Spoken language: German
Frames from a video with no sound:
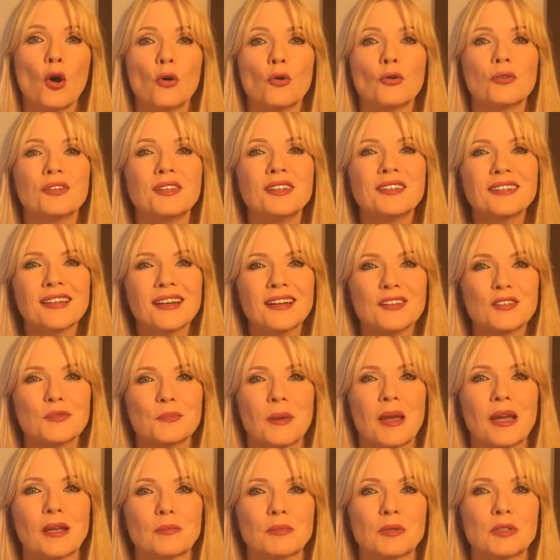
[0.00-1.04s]
Und dieser
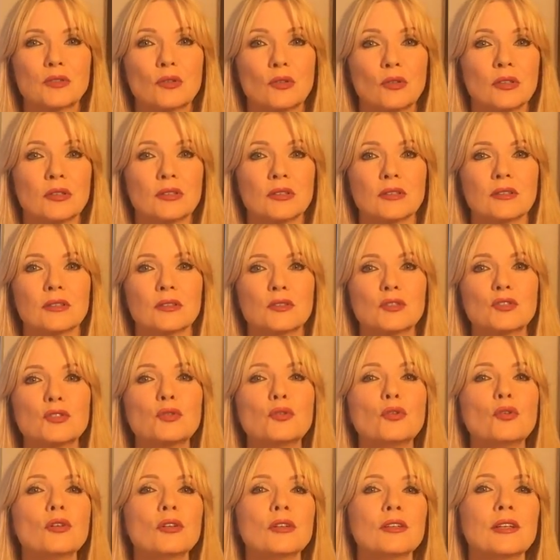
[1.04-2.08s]
Aspekt bedeutet
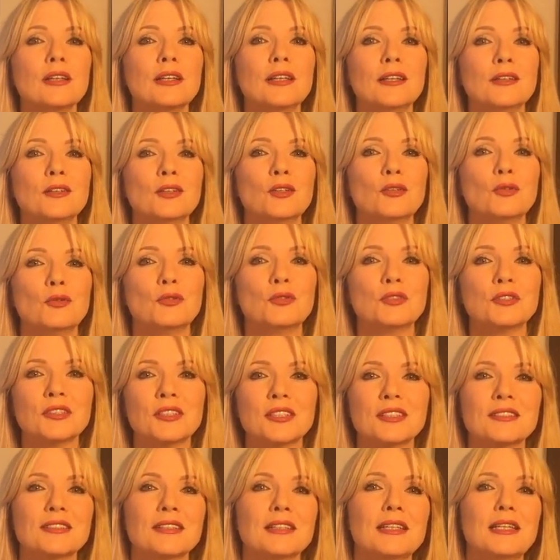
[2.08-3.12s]
zurücklehnen und
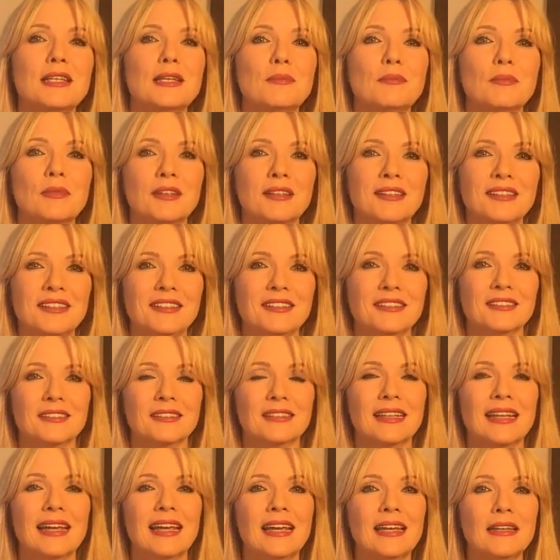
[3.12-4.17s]
das Leben
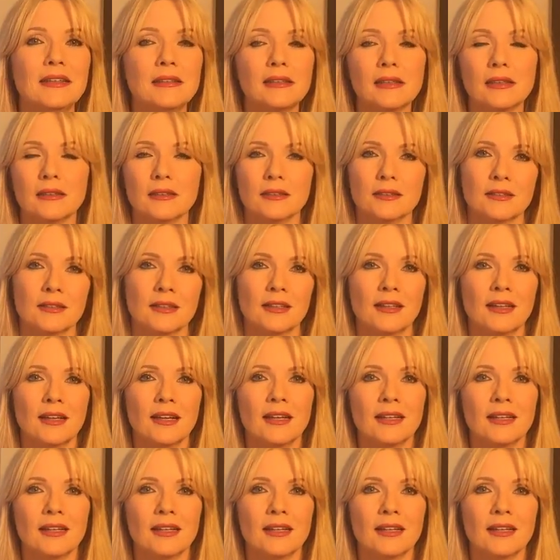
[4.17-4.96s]
genießen. Endlich.